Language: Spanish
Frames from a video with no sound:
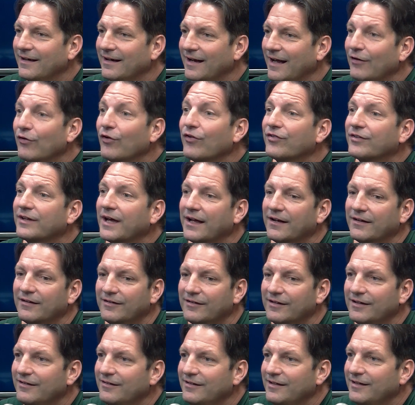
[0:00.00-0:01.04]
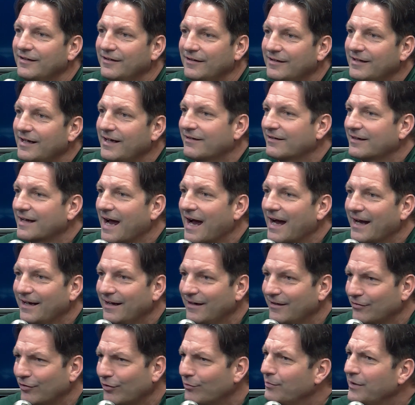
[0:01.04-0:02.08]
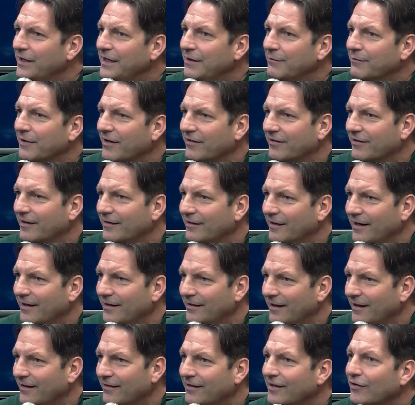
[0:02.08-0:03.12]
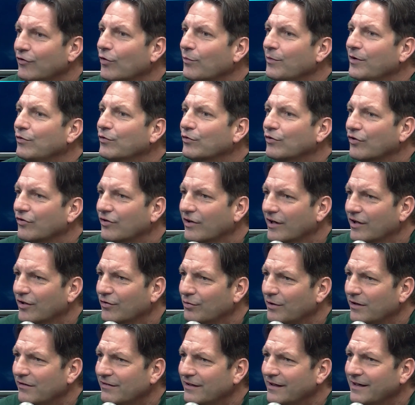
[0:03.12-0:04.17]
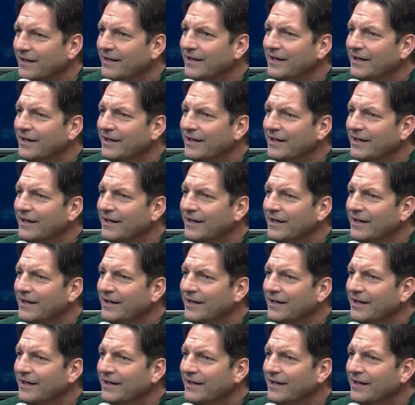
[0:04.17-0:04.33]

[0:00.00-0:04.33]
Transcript: en, los stands y si, es que hay, son mínimas, en, en cinco minutos se resuelve.